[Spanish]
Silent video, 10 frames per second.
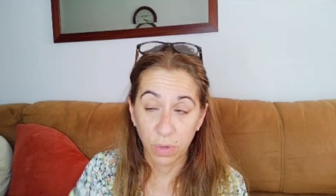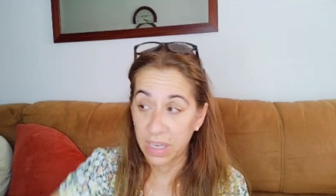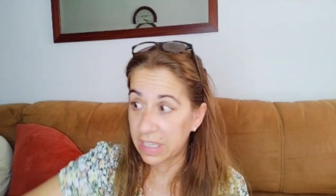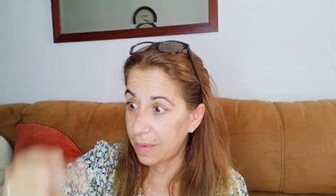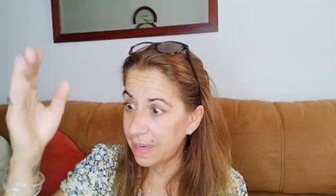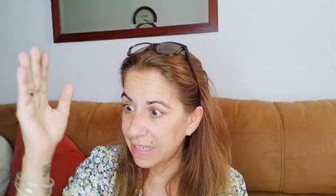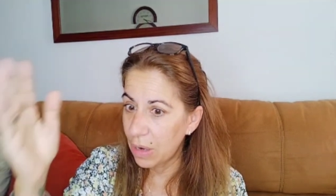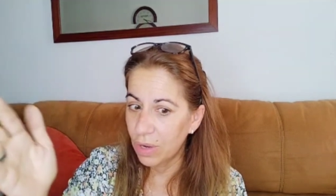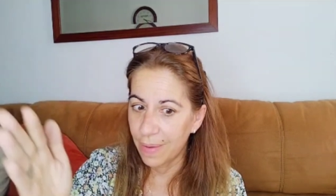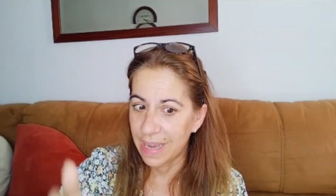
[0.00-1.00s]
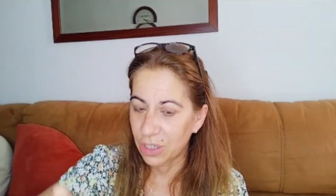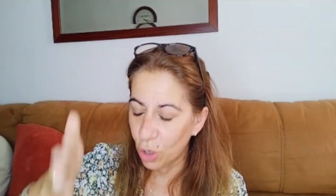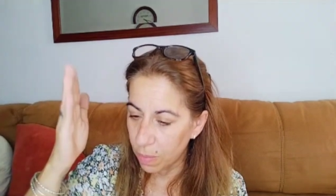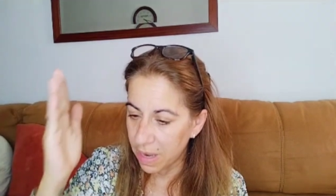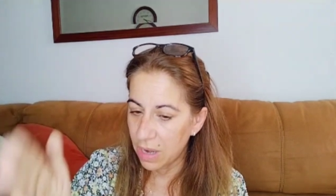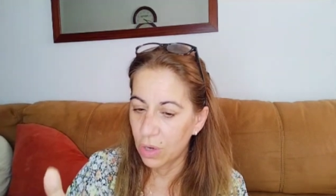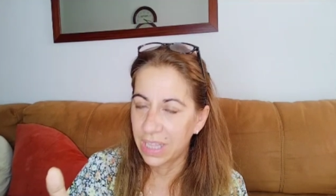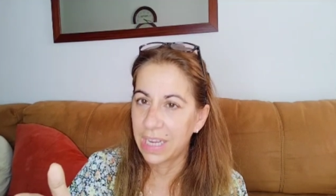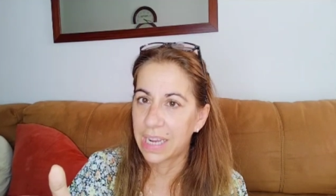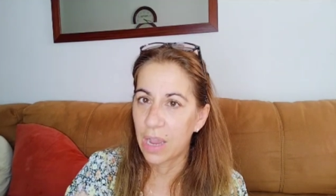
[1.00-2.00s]
porque si vas a lo que vas, compras lo
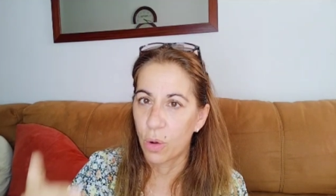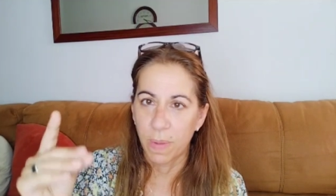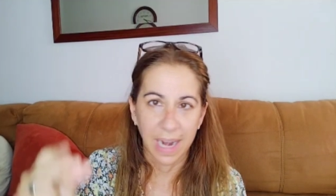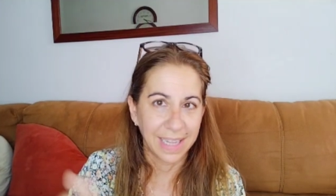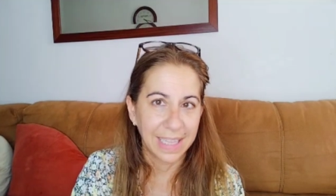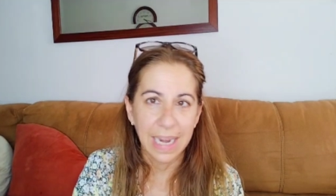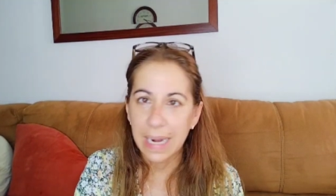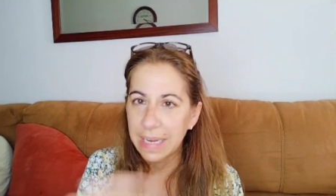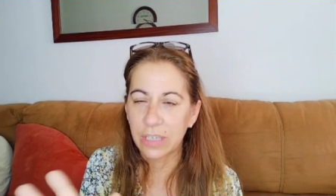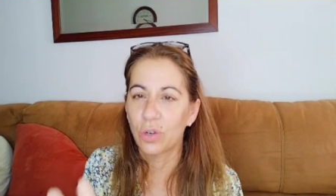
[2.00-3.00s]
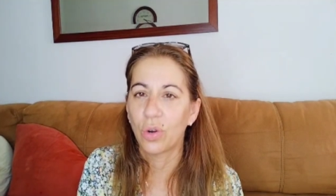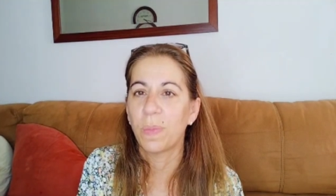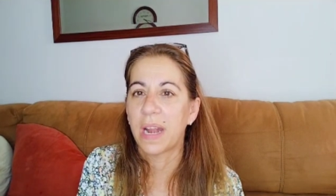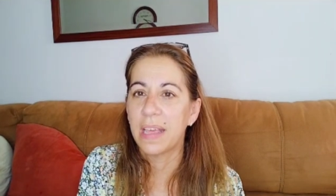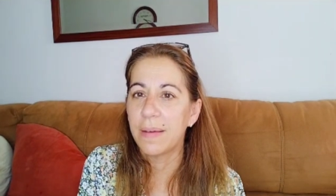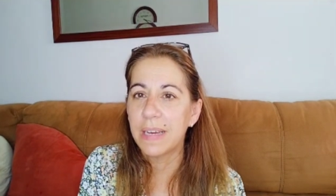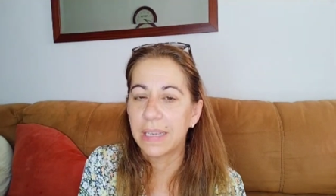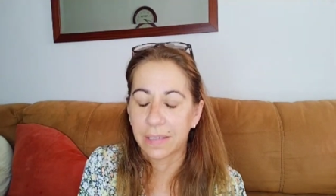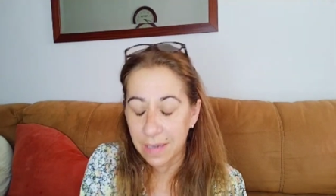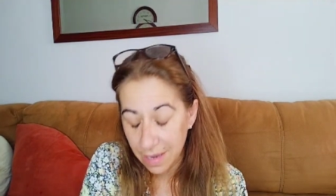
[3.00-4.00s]
que tienes que comprar y te largas, no compras nada
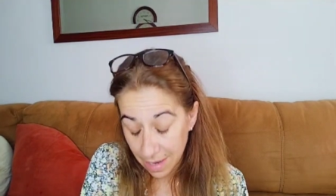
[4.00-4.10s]
más.